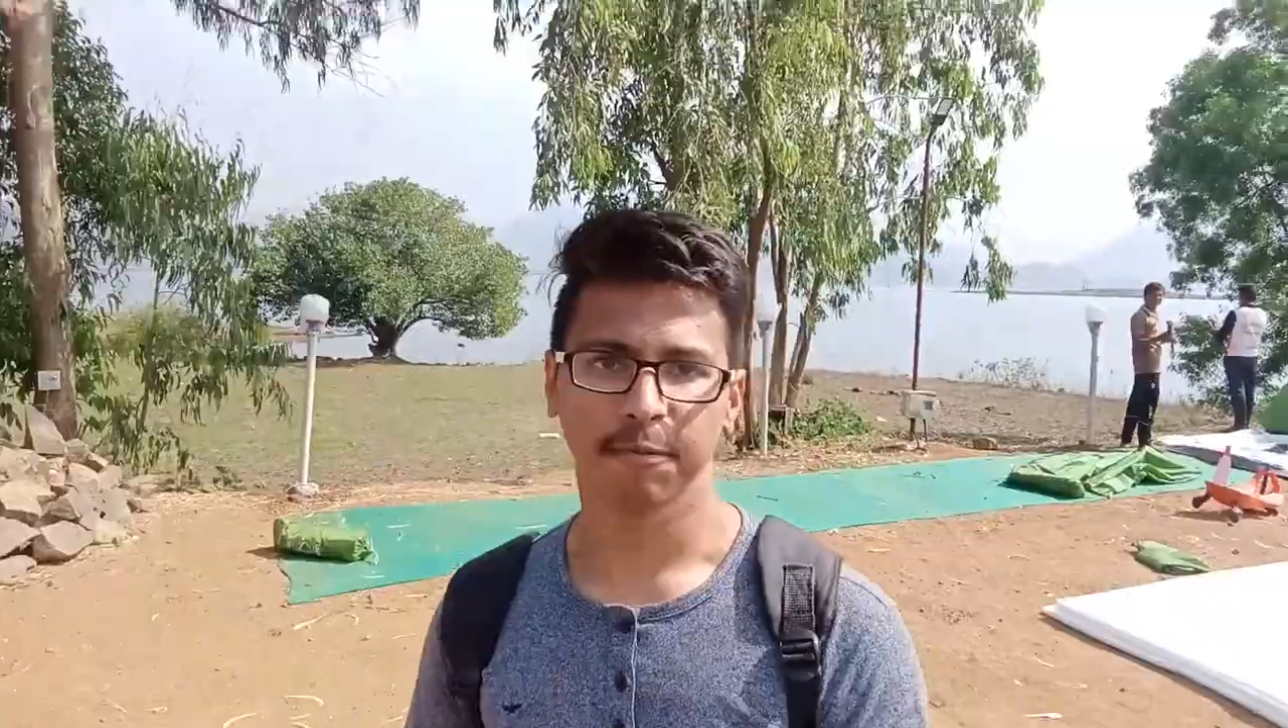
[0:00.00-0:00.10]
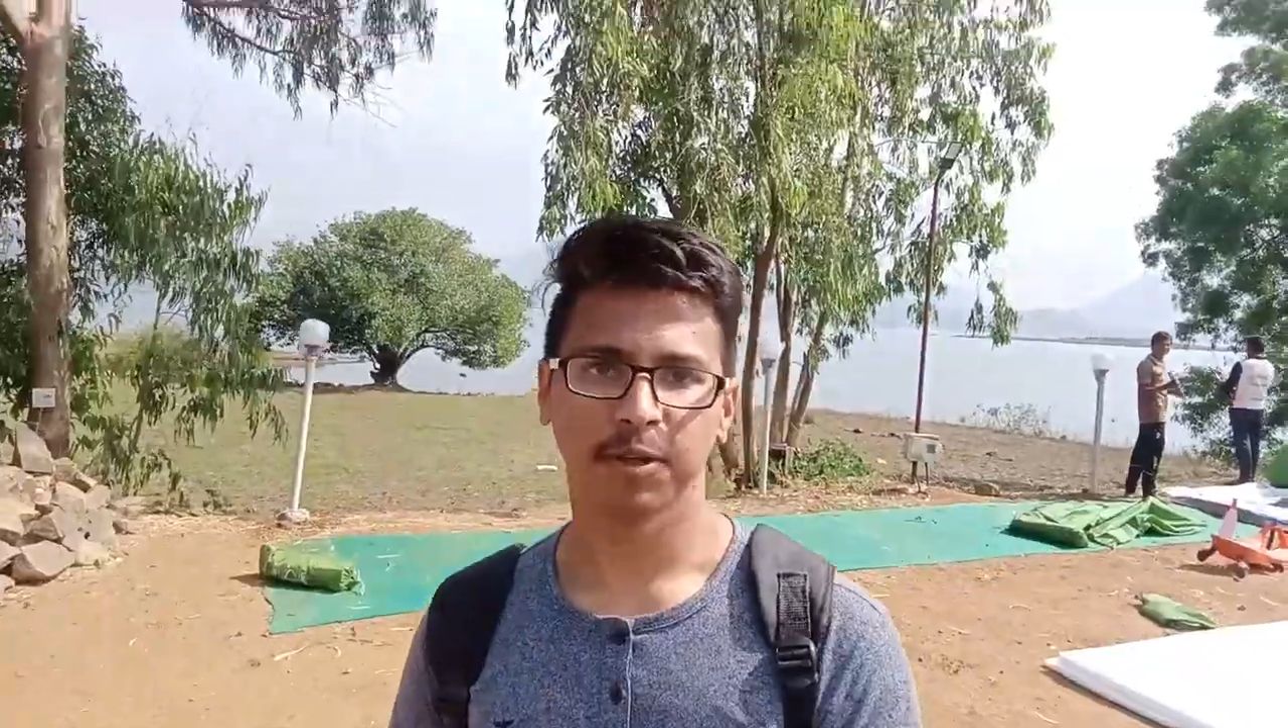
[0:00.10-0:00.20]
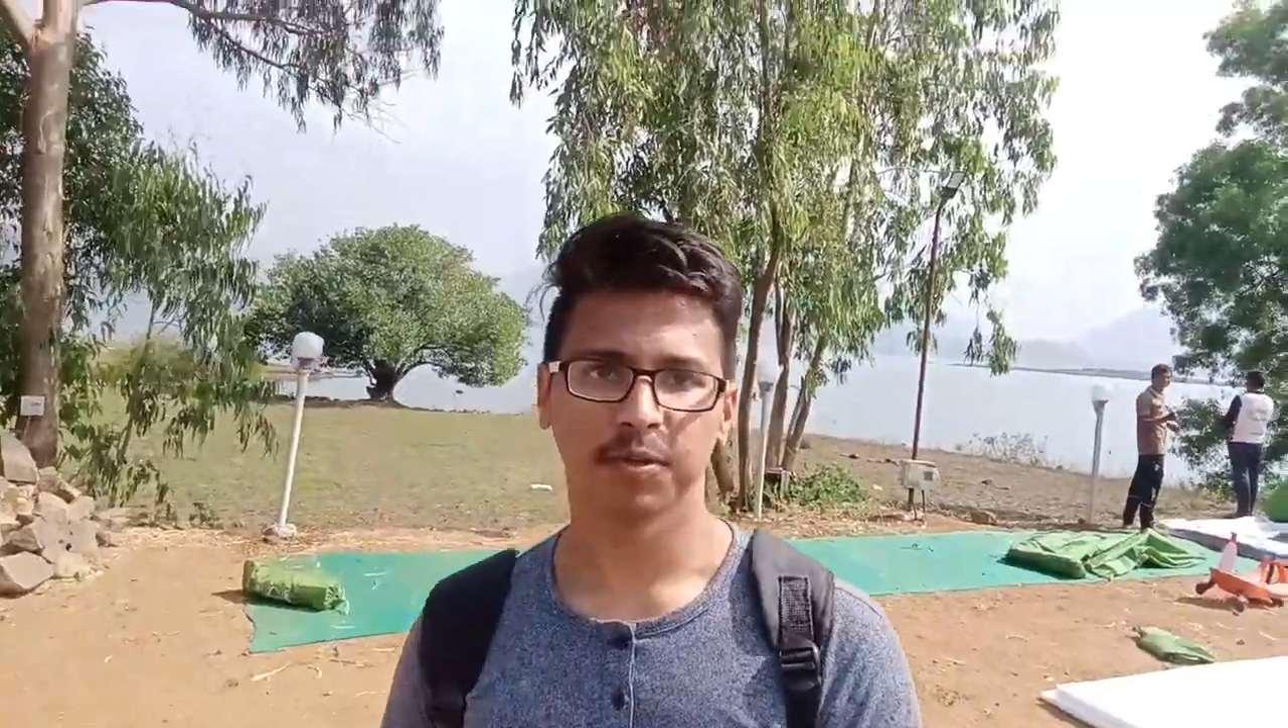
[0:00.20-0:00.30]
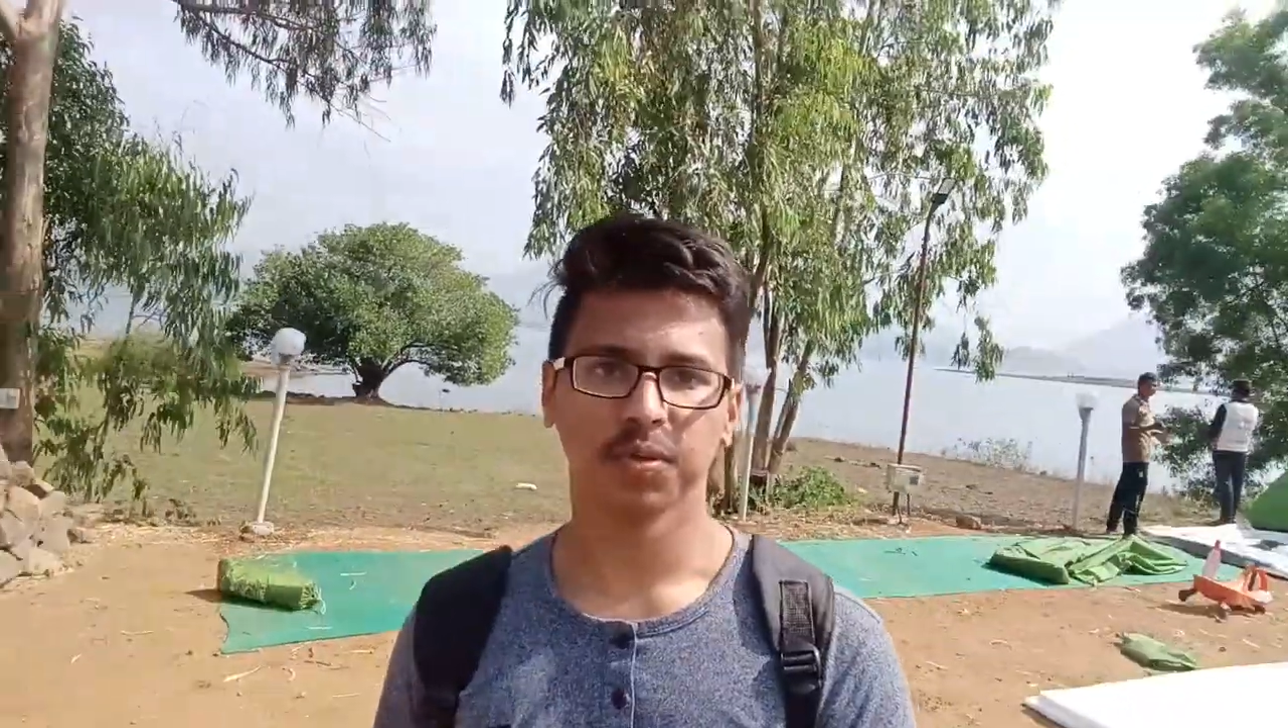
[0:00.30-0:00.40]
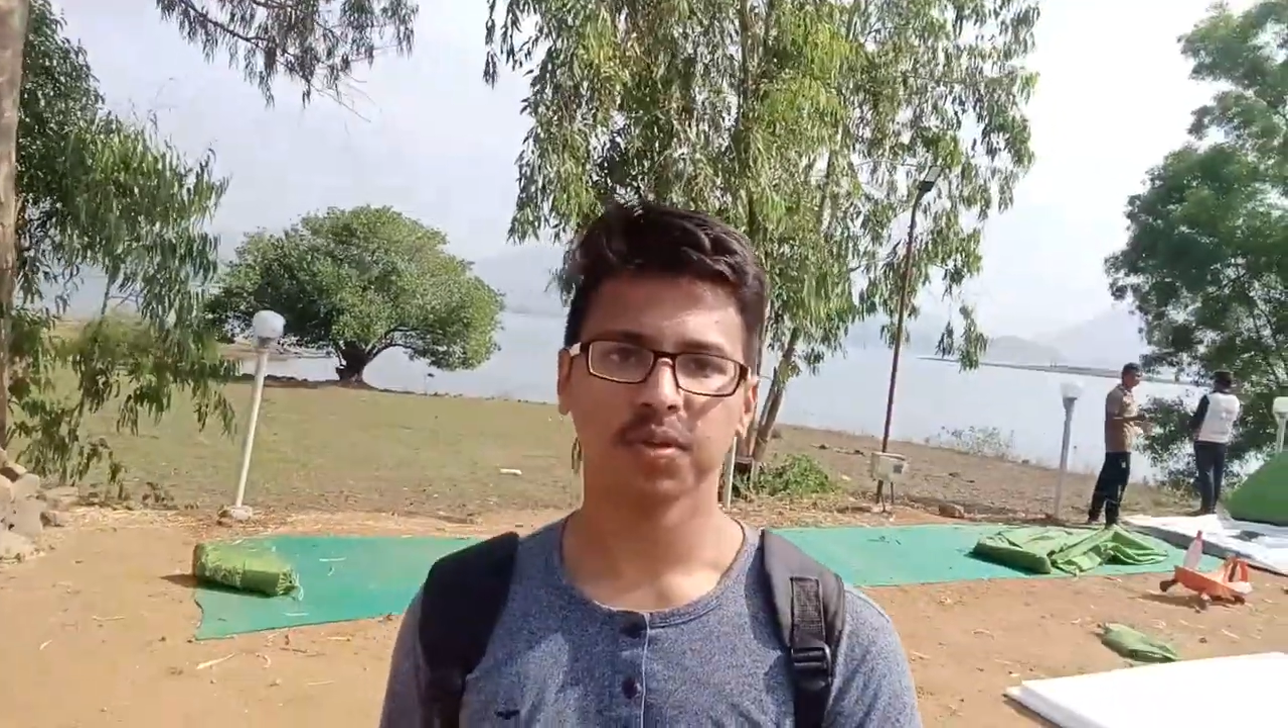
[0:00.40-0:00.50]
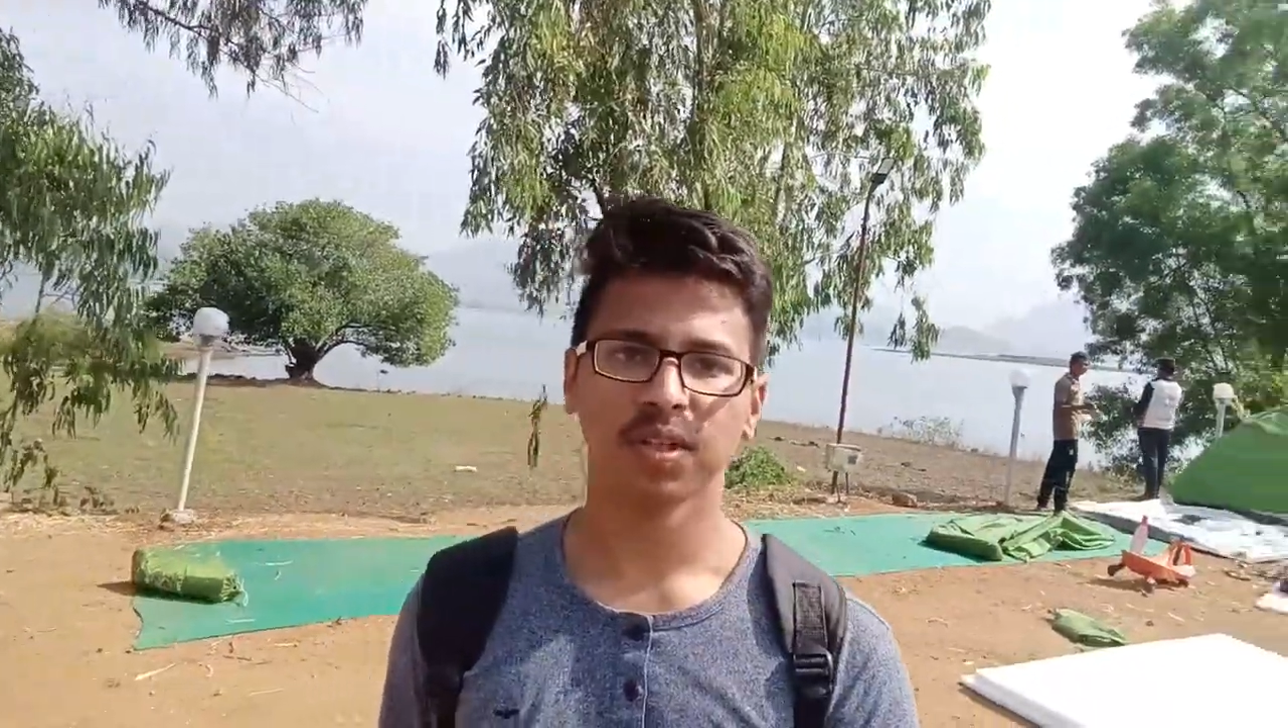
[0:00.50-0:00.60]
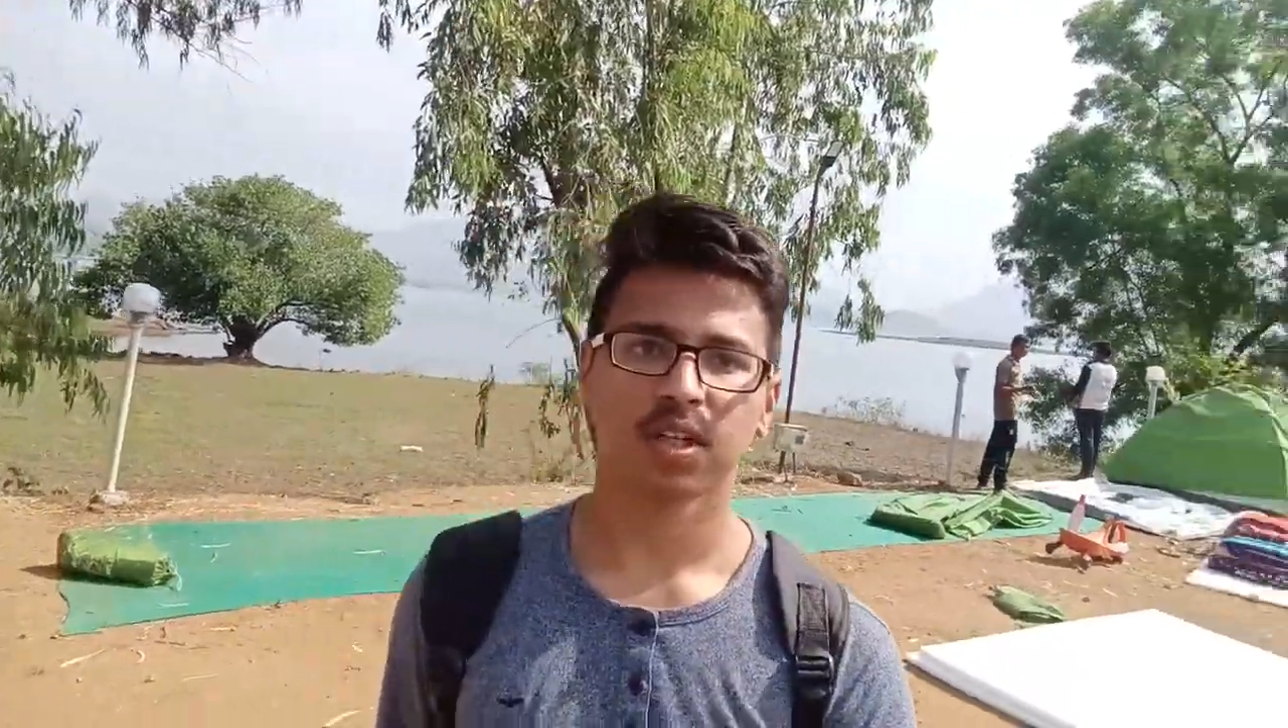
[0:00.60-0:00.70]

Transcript: में हूँ